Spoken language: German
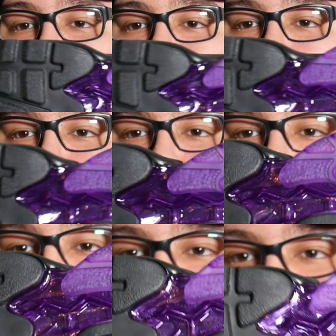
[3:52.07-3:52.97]
die Schuhe
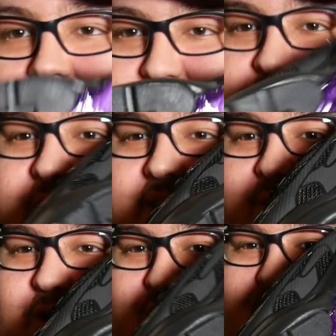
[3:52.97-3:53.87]
findest. Ich finde das
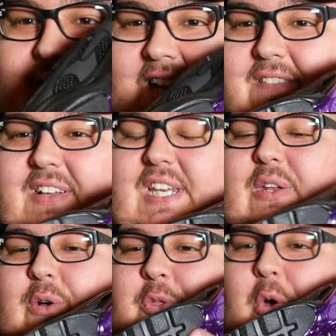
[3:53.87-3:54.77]
wirklich geil. Wenn die
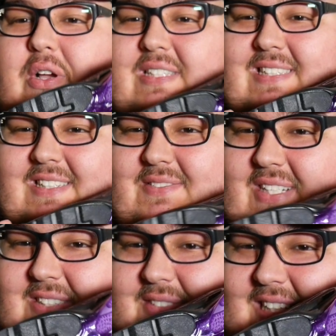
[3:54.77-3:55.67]
noch neu sind,
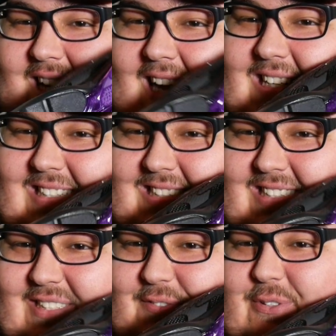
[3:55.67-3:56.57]
weißt du, wie geil das
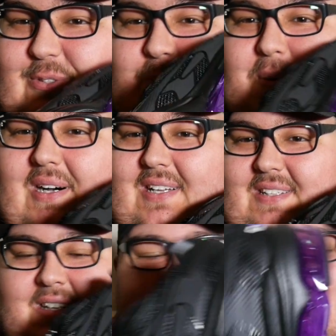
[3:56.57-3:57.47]
ist? Das fühlt sich super an.
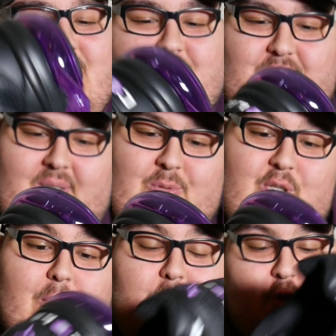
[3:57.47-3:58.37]
So, da müsst ihr
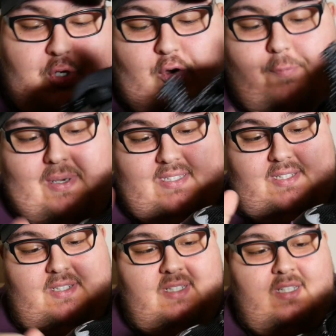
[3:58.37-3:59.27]
aber auch schön
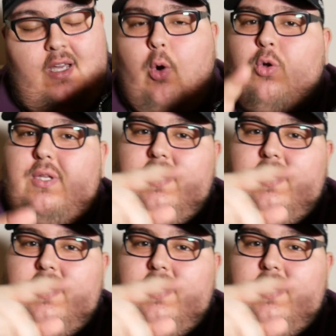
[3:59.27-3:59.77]
aufpassen, ne? Und